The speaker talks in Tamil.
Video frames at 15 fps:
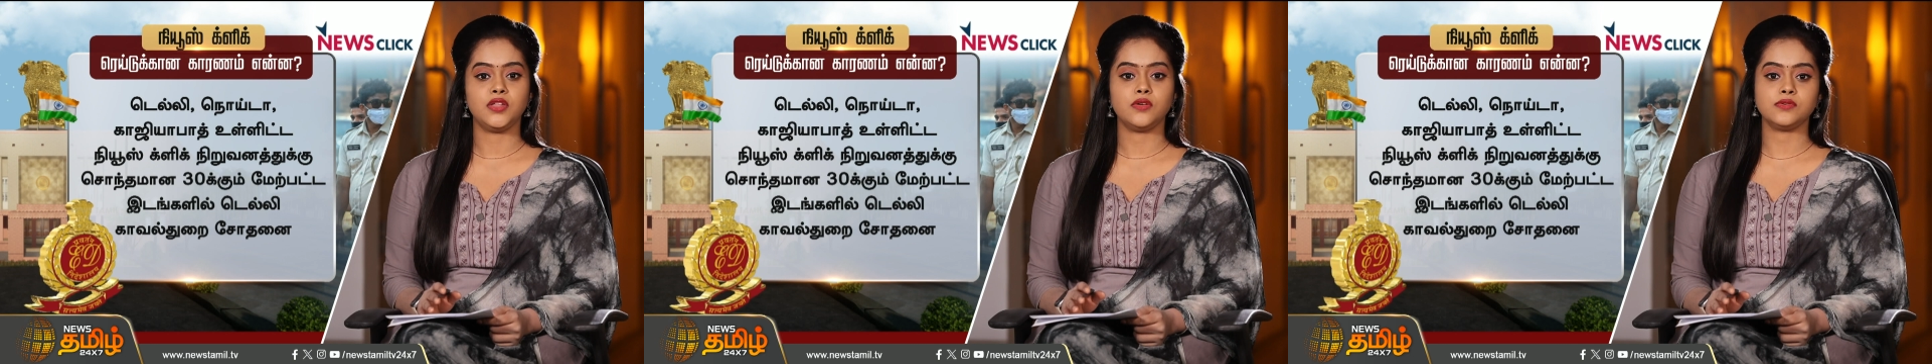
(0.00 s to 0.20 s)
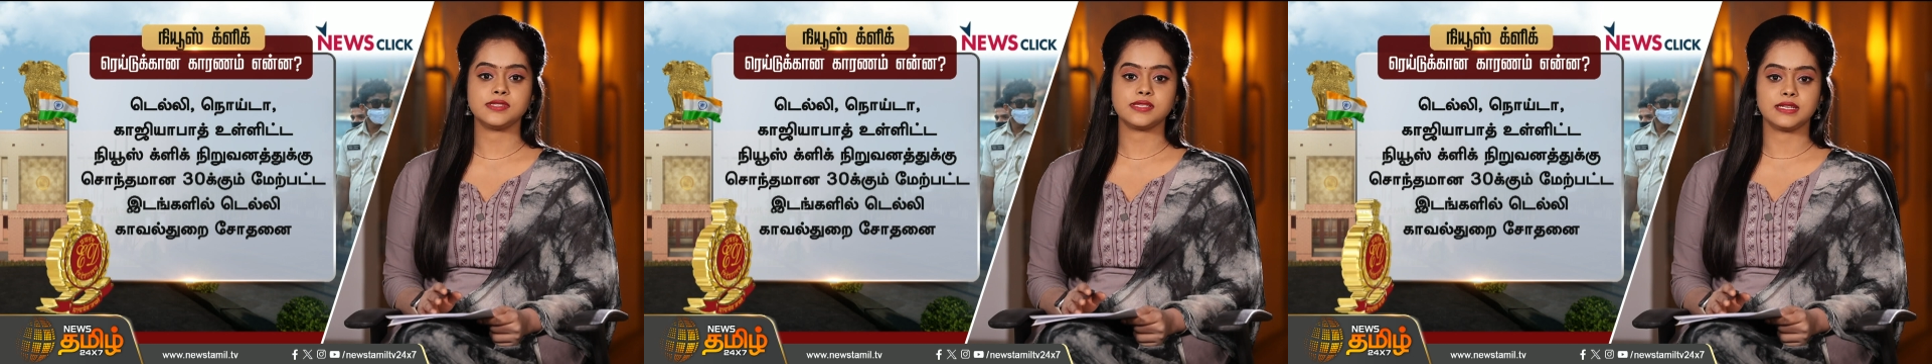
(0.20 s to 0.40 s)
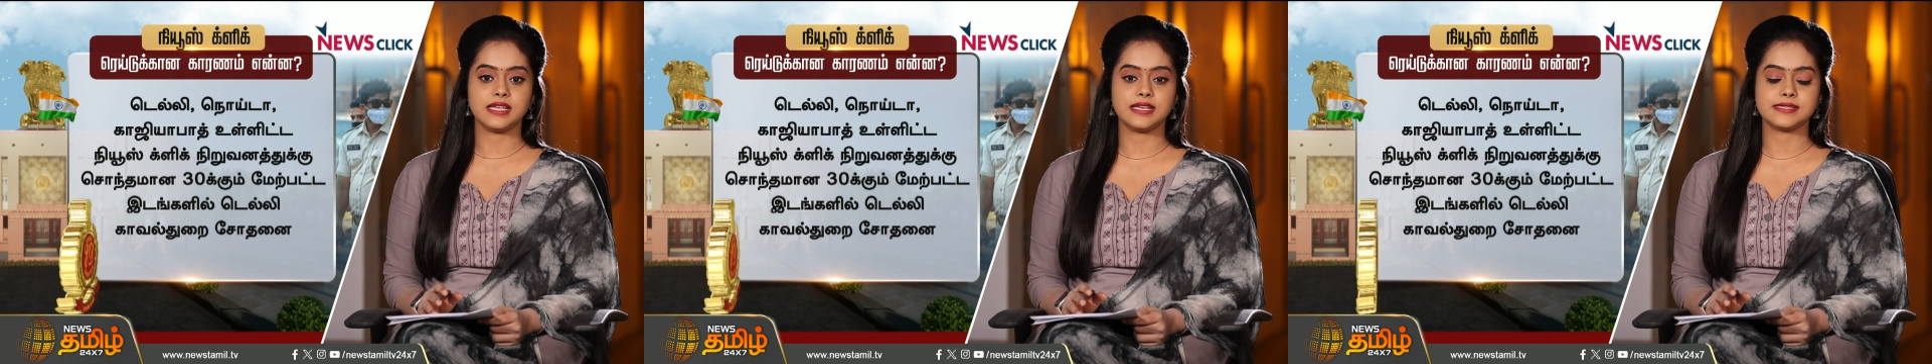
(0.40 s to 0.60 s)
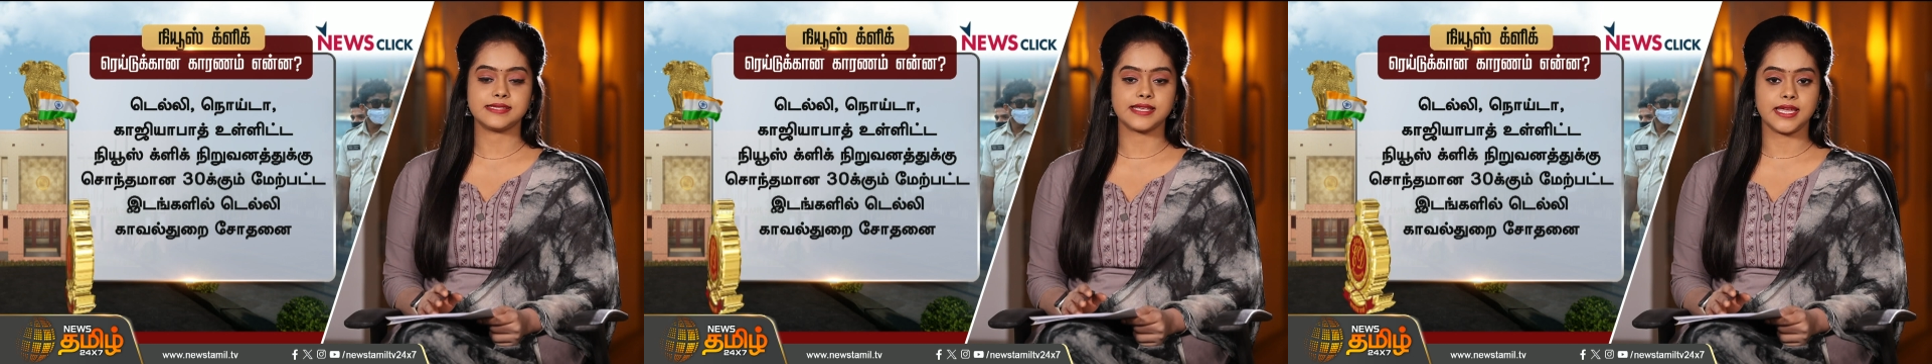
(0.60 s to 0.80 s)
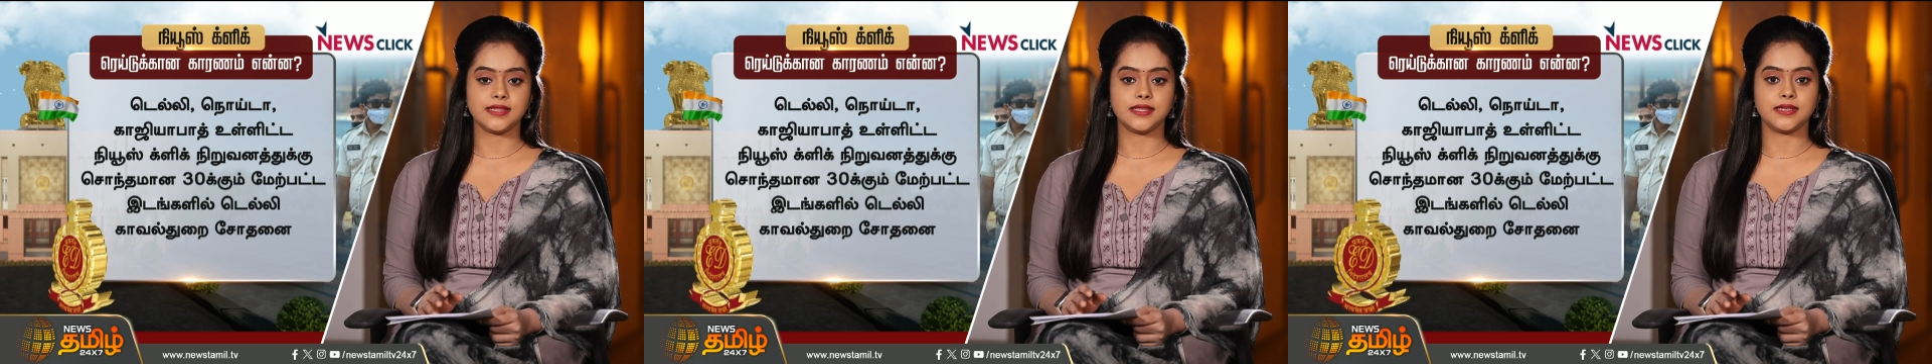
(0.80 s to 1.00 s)
நியூஸ்
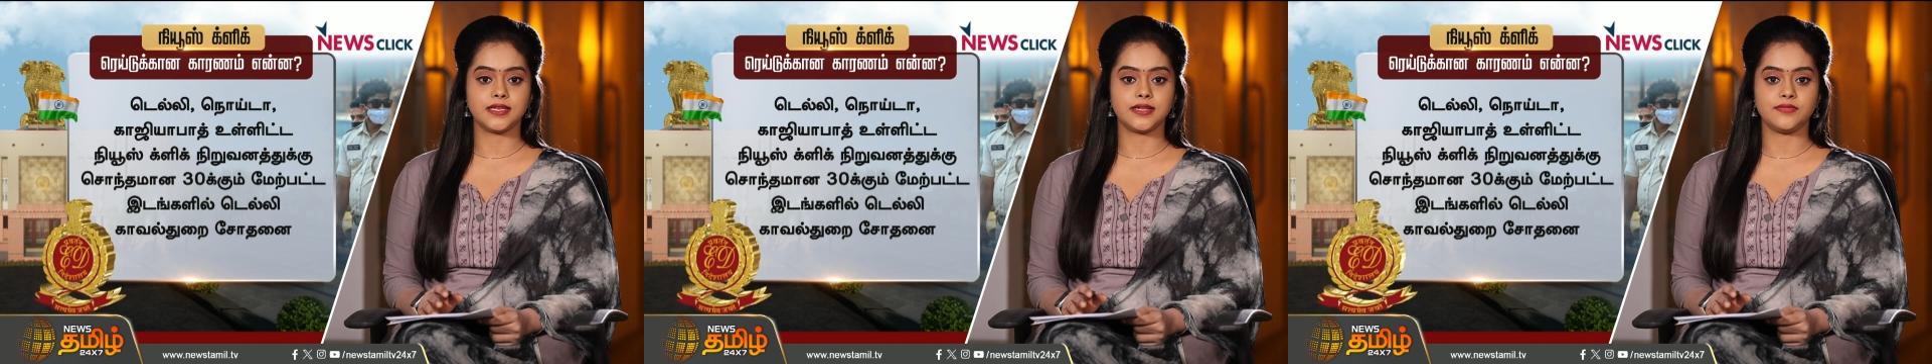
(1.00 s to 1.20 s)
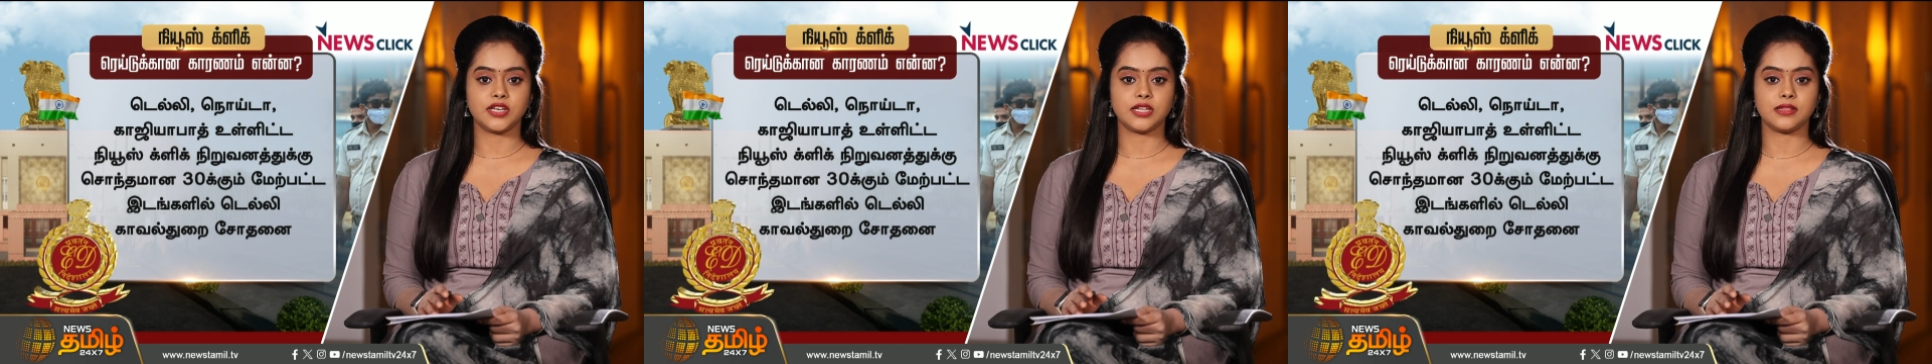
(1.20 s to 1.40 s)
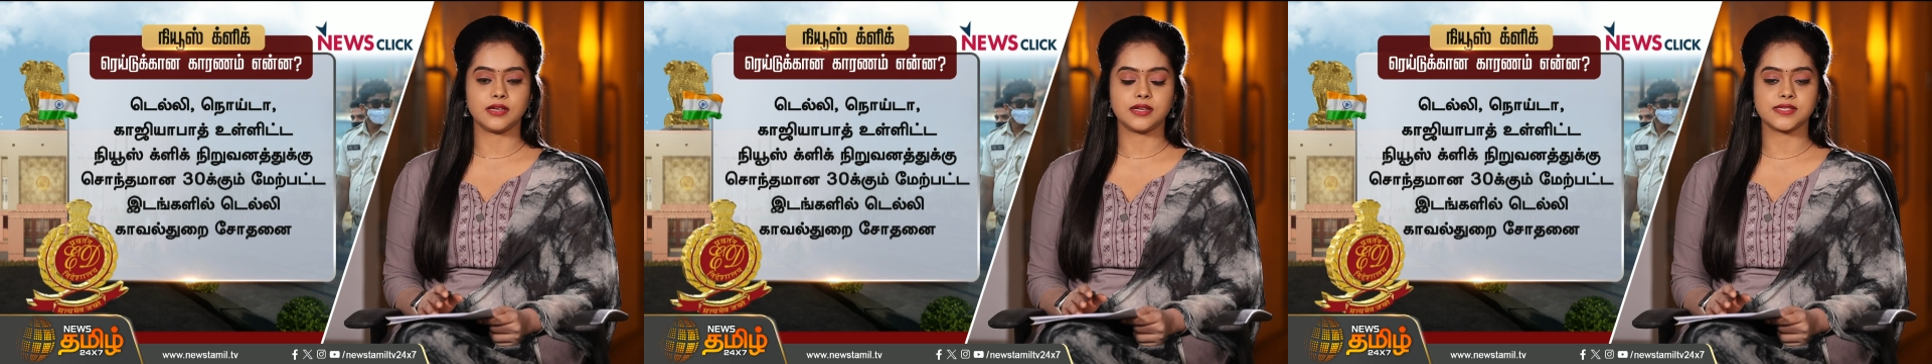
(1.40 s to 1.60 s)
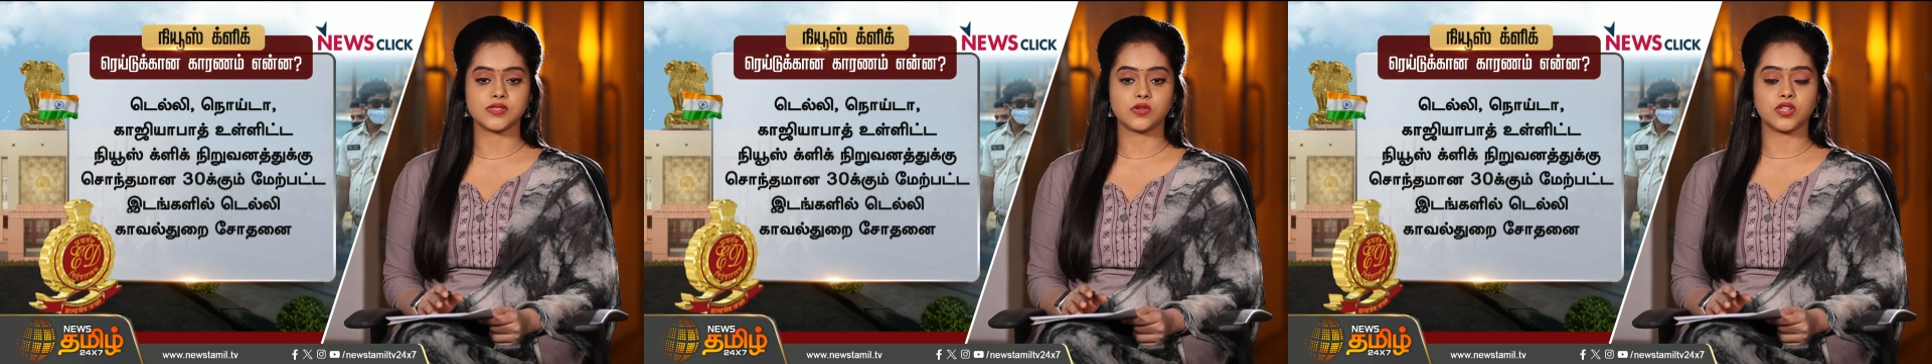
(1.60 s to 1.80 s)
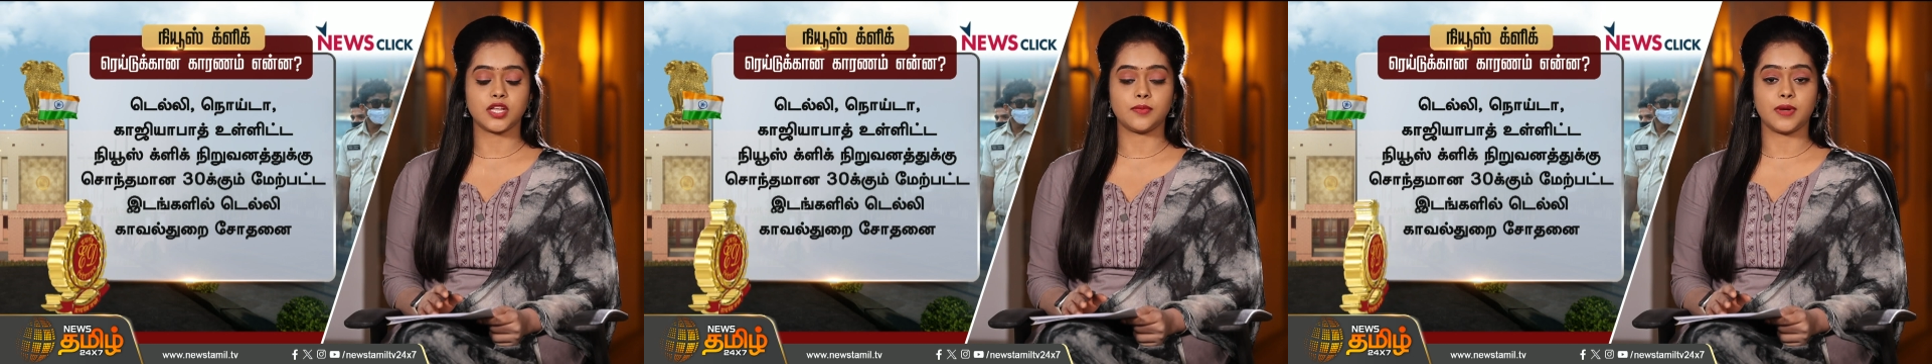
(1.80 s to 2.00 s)
கிளிக் செய்தி நிறுவனத்துக்கு
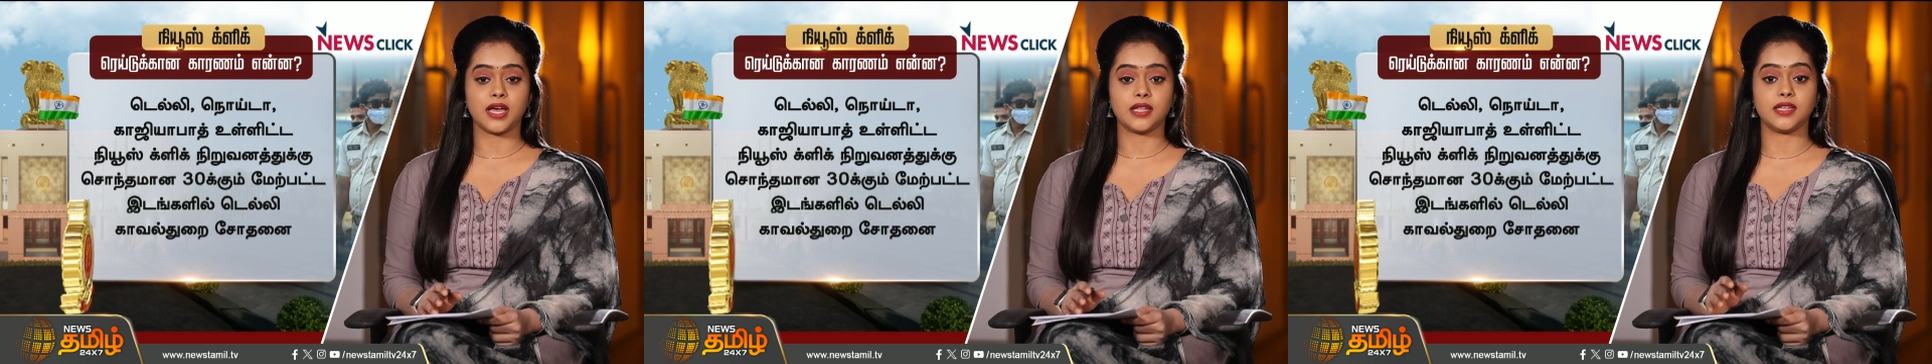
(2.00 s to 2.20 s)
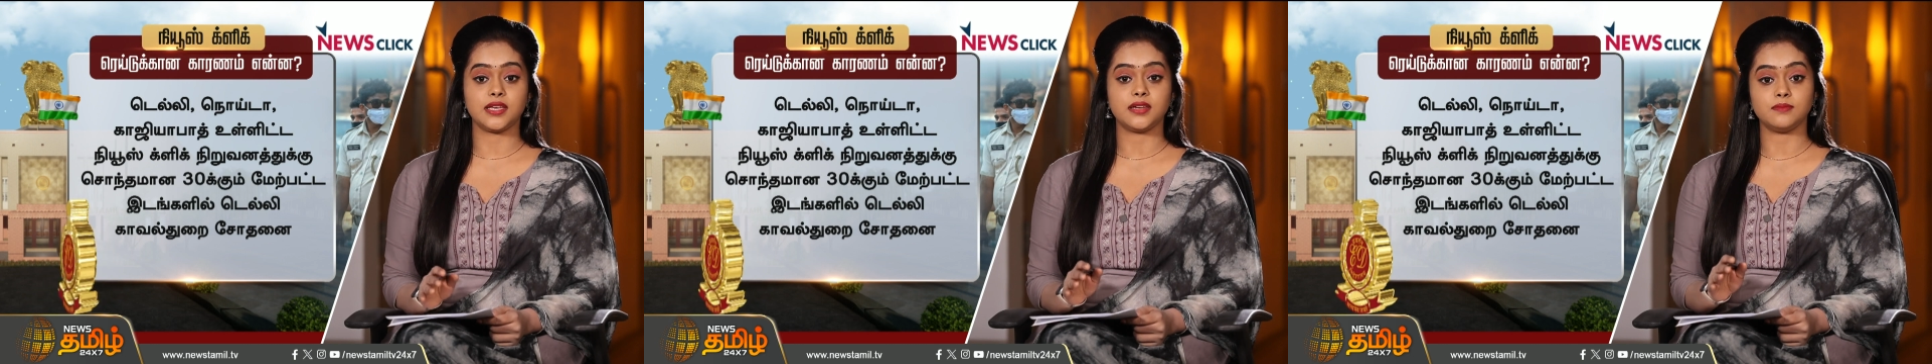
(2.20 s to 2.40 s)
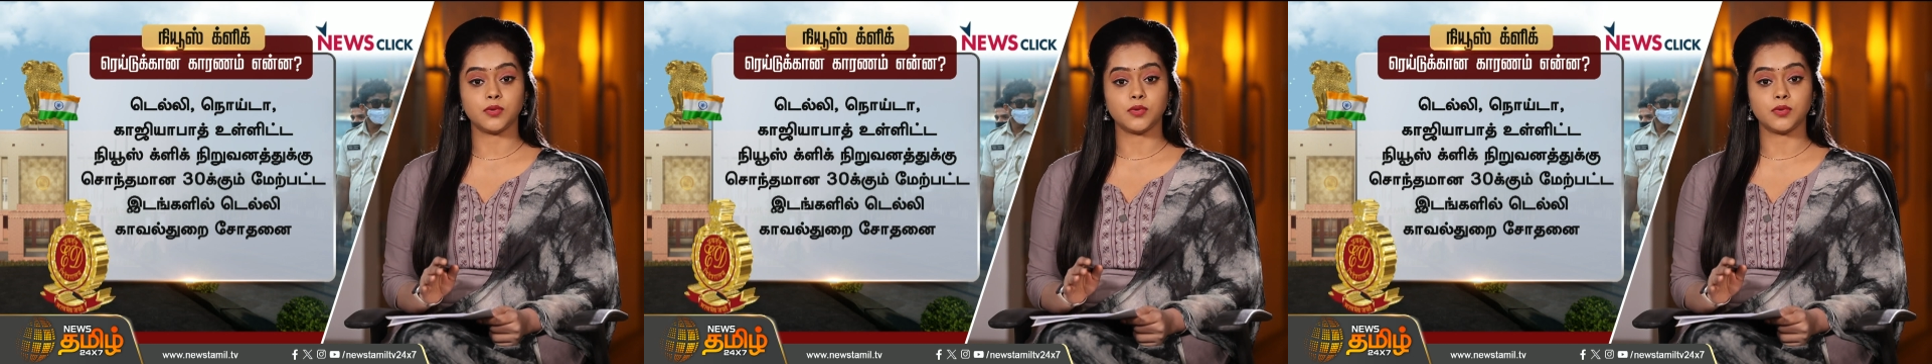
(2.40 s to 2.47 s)
சொந்தமான